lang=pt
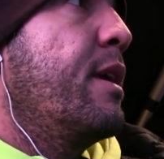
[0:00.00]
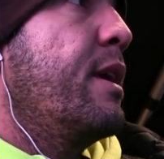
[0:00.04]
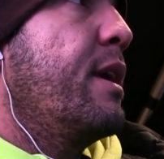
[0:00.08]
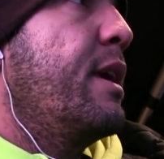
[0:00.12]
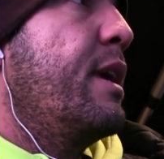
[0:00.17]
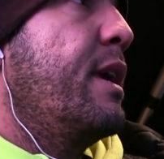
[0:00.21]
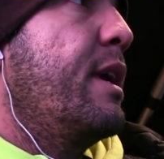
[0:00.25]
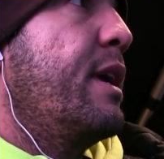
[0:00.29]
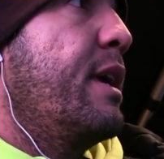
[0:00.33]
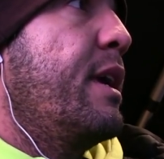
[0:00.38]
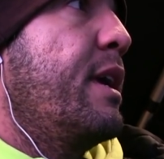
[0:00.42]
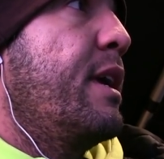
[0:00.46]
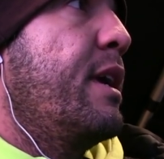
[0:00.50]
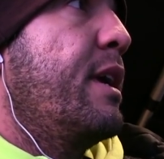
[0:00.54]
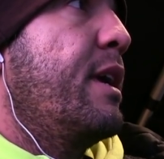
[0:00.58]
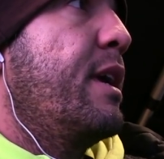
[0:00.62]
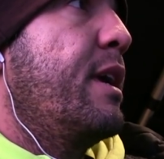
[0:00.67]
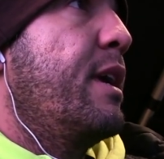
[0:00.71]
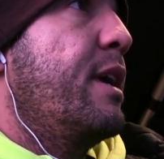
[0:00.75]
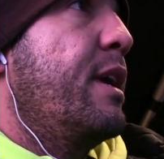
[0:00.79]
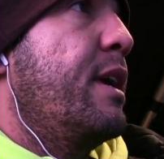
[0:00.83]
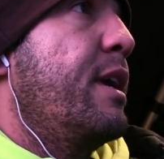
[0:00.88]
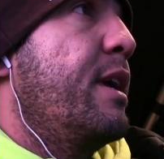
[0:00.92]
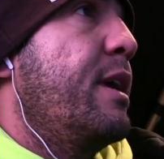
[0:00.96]

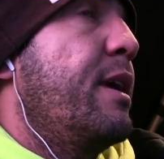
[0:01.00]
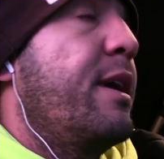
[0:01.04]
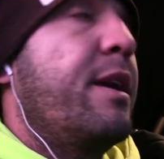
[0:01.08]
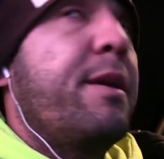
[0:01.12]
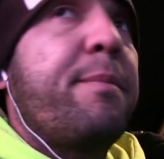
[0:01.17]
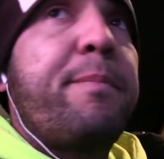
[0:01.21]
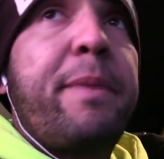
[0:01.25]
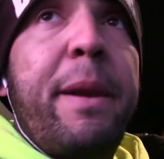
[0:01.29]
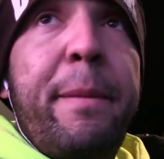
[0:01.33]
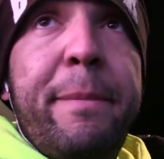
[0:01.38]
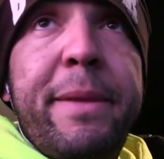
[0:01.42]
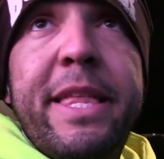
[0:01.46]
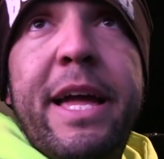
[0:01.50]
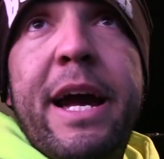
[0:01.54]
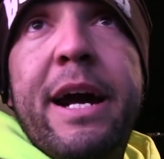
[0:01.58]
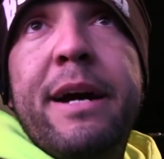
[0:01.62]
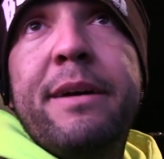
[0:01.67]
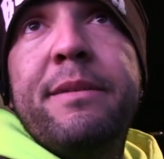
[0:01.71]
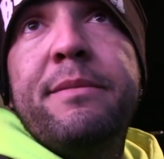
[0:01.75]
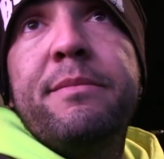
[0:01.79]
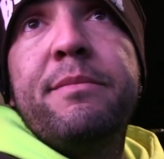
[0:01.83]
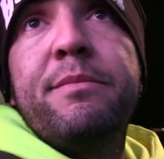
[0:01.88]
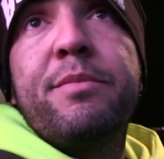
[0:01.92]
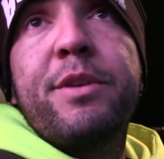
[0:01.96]
E. pra me dar.
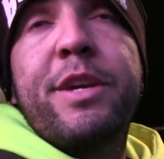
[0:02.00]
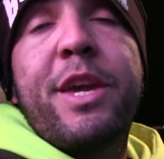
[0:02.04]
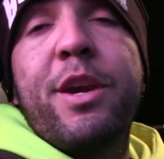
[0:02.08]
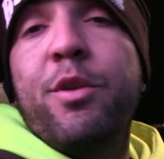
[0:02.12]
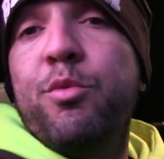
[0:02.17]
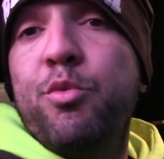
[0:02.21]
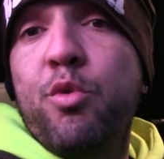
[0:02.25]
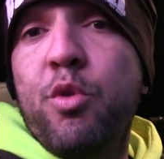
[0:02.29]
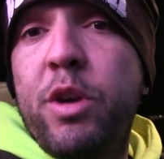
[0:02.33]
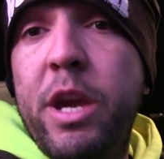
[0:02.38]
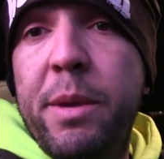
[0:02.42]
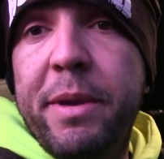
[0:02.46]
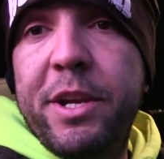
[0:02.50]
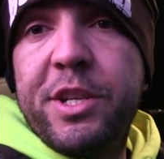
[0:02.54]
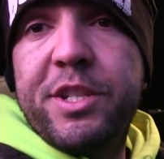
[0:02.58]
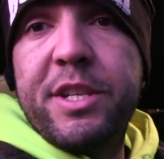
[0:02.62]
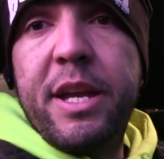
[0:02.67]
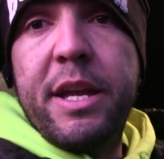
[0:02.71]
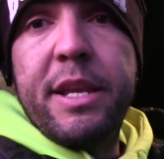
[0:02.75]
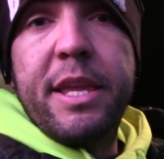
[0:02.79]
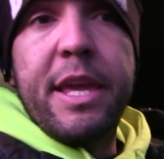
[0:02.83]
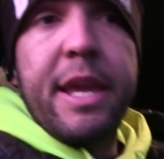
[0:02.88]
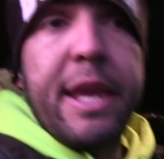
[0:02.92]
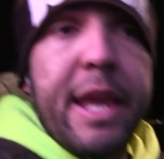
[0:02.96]
Porque eu nunca
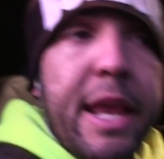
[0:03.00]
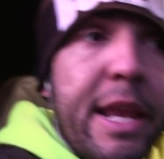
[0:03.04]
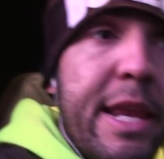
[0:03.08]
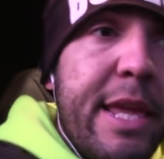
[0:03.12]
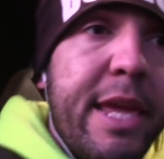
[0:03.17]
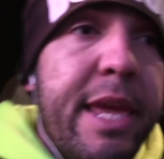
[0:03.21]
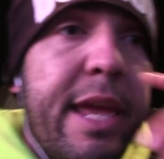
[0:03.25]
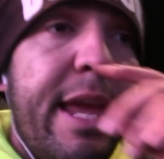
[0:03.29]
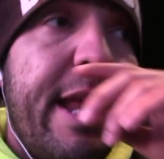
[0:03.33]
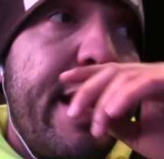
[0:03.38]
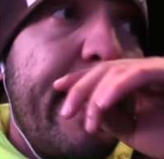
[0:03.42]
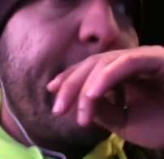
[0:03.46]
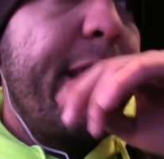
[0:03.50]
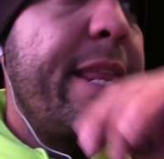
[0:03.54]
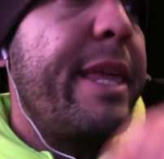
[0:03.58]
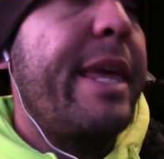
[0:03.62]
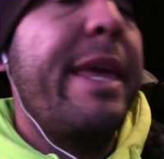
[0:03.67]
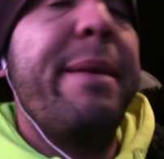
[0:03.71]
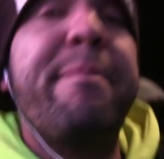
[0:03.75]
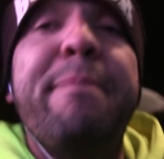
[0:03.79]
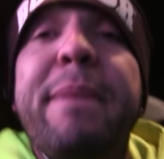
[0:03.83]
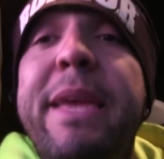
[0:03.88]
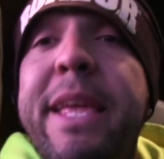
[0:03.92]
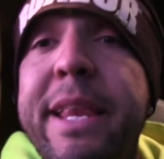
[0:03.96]
imaginaria que ele, ele
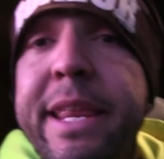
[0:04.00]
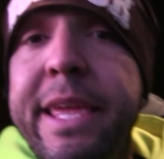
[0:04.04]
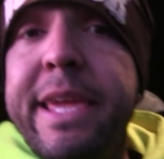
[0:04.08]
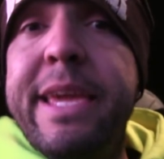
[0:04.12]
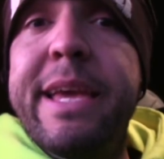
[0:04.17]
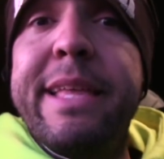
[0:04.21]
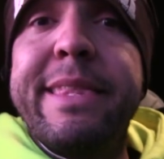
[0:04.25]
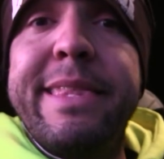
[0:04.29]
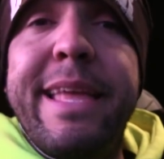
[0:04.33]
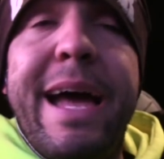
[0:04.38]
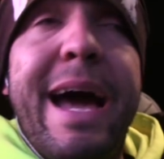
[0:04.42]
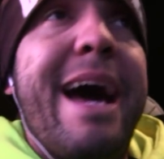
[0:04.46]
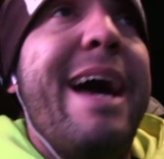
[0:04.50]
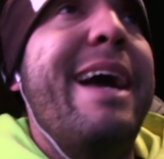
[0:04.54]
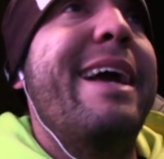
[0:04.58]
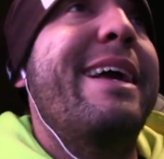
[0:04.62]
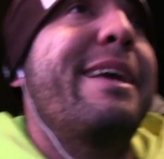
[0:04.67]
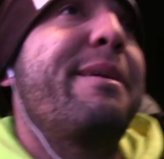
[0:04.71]
me iria dar.